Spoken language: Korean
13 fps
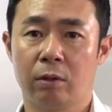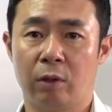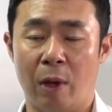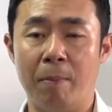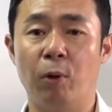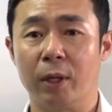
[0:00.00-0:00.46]

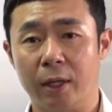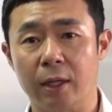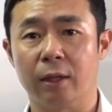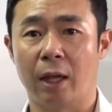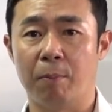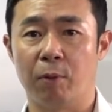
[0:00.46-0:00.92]
대목이
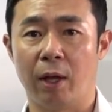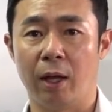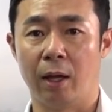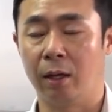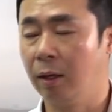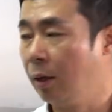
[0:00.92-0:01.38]
있기
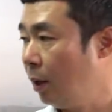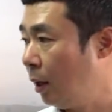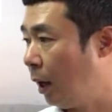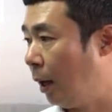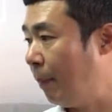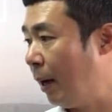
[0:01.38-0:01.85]
때문에
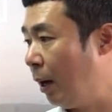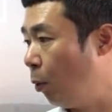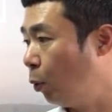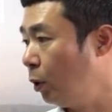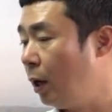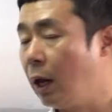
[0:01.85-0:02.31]
아마
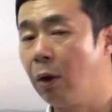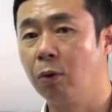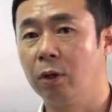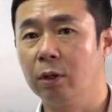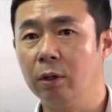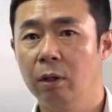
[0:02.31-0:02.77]
오늘
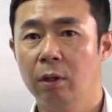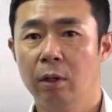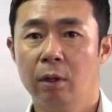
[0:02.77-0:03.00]
내용은